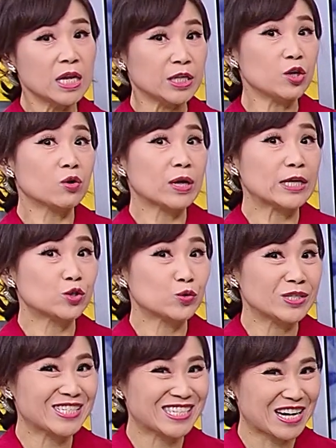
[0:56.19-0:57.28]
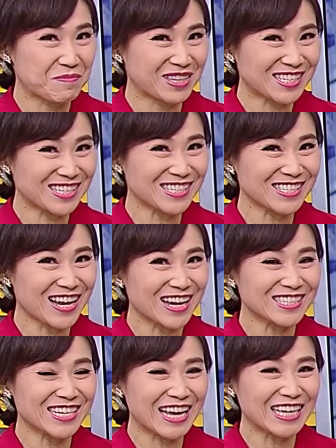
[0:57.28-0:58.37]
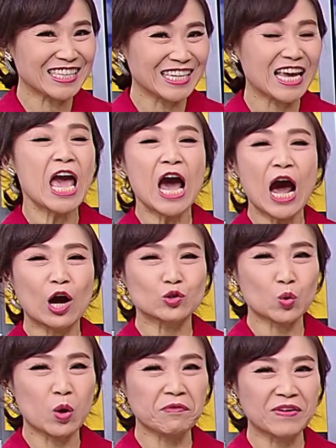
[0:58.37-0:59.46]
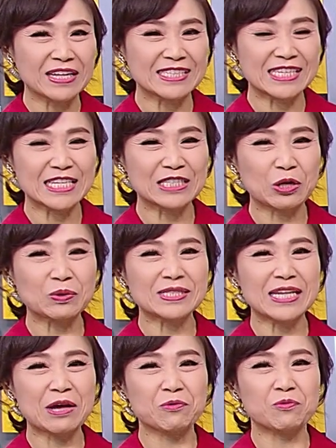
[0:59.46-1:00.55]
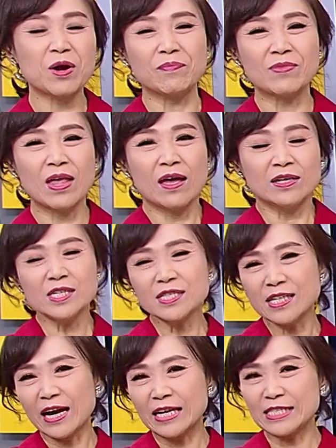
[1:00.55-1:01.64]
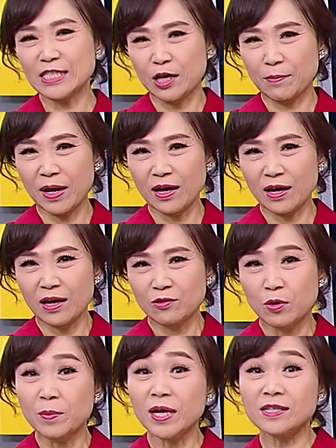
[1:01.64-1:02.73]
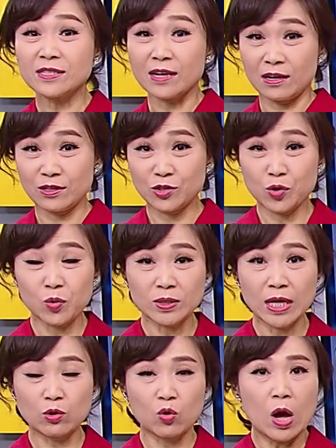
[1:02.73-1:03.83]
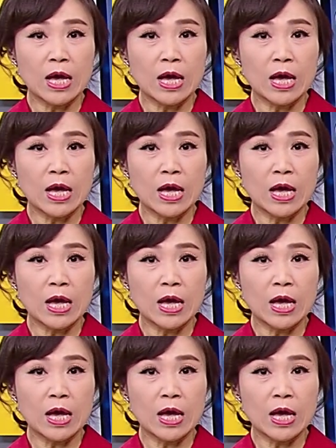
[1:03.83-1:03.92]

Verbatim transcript: 您又该注意什么的事项？这一题好多粉丝都在问。之前还记得吗？我们跟你讲了，中国大陆